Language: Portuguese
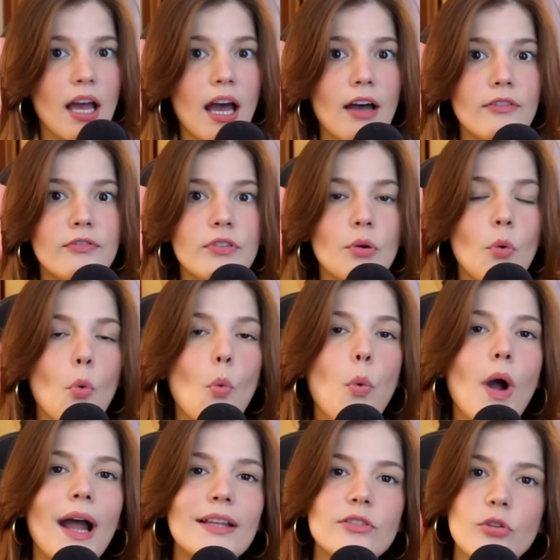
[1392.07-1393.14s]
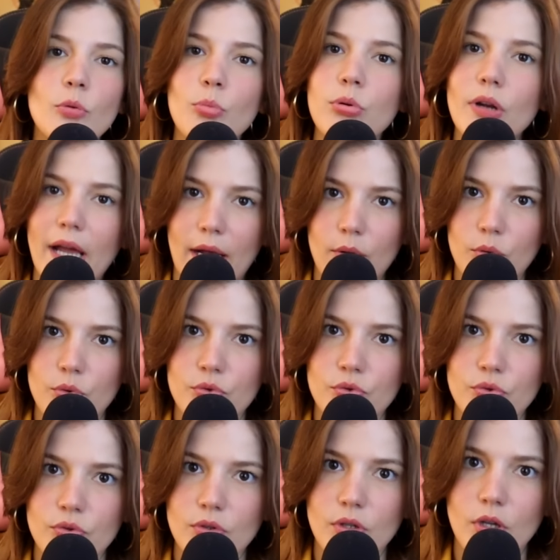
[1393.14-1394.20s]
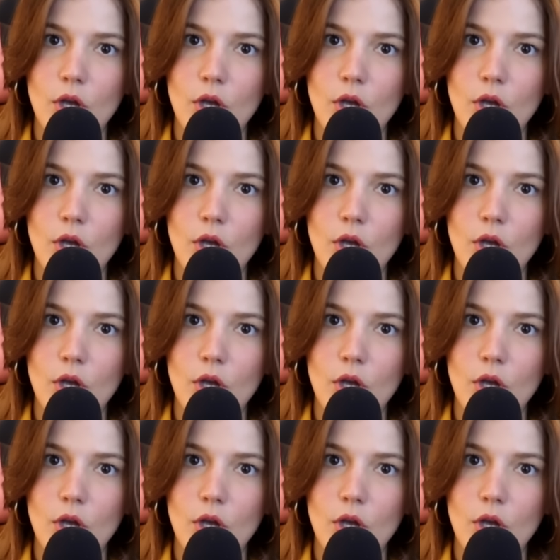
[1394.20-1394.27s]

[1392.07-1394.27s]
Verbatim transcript: haviam quatro buracos.